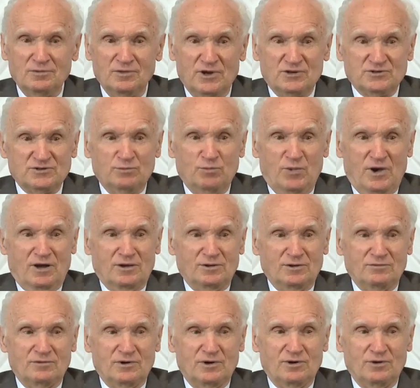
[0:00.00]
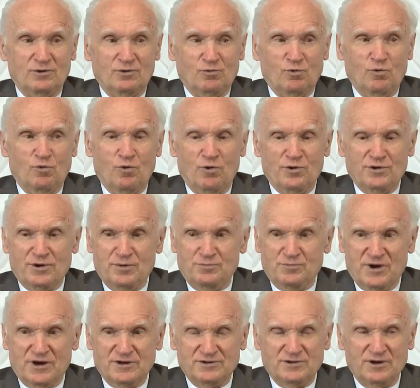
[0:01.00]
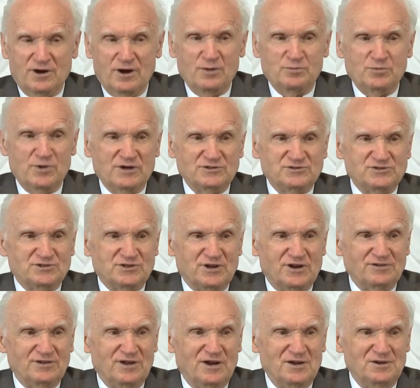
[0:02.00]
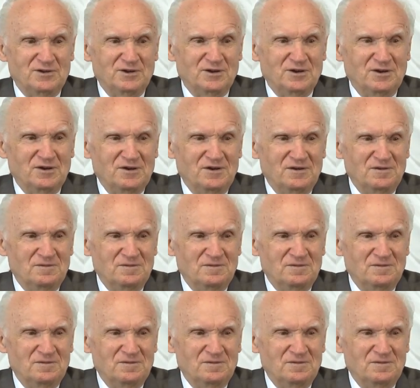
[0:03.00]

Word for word: Даже малого. Ой, опять, опять страдания.